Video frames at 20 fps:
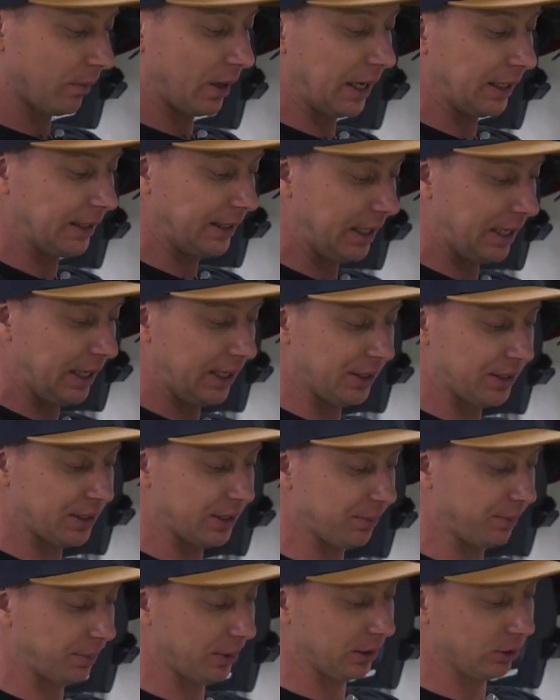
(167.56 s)
отделение
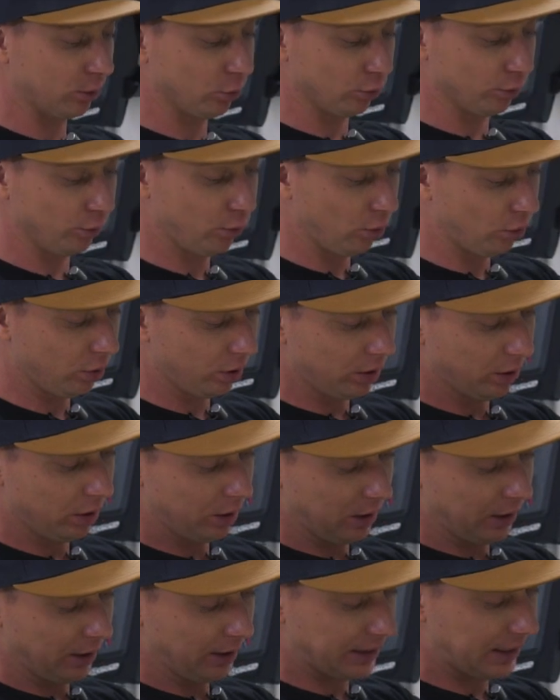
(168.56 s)
под ноутбук.
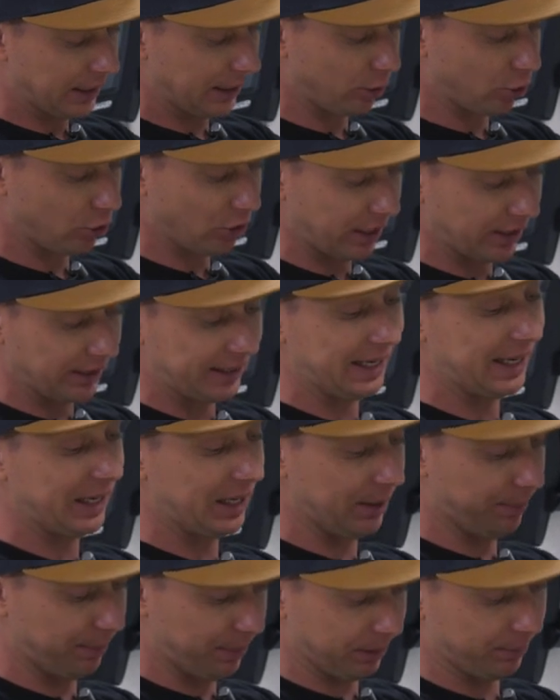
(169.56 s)
Следующее
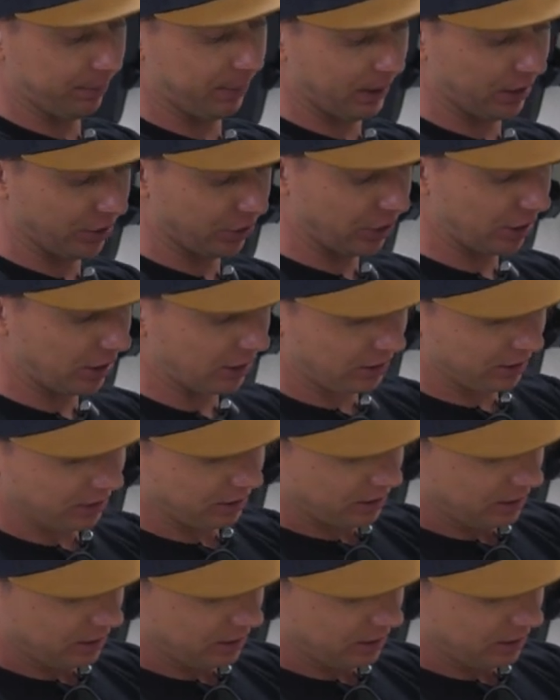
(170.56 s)
отделение под планшет.